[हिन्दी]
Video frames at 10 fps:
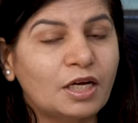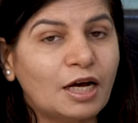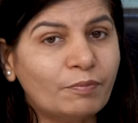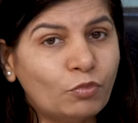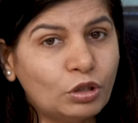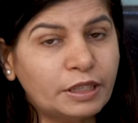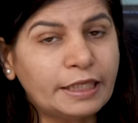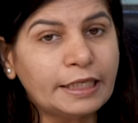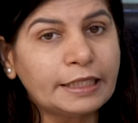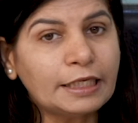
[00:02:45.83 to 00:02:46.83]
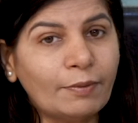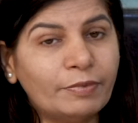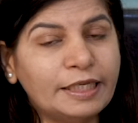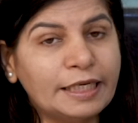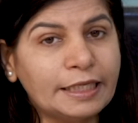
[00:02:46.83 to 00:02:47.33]
हम बोलते हैं कि आप
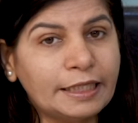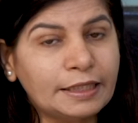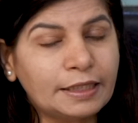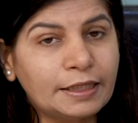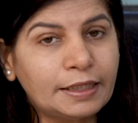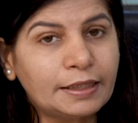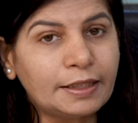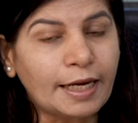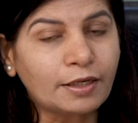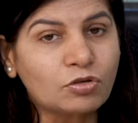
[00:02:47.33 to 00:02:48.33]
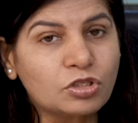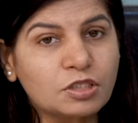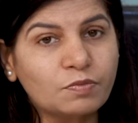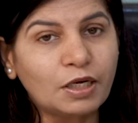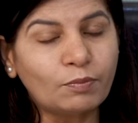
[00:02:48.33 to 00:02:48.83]
डिले नहीं करिए
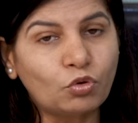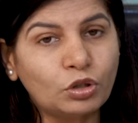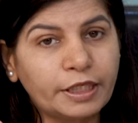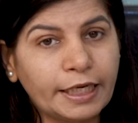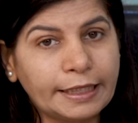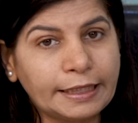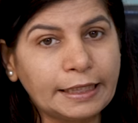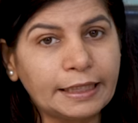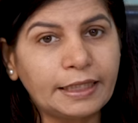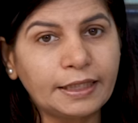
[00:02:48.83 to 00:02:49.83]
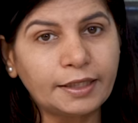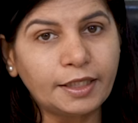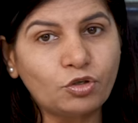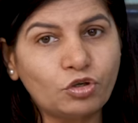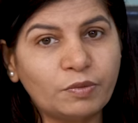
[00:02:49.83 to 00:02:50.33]
डायग्नोसिस में हम बोलते हैं डिले नहीं
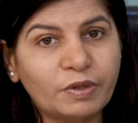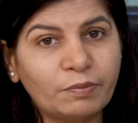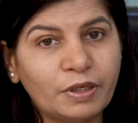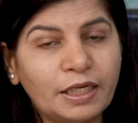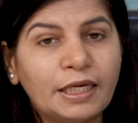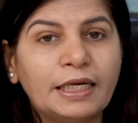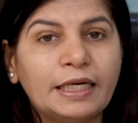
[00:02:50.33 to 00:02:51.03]
करिए ट्रीटमेंट में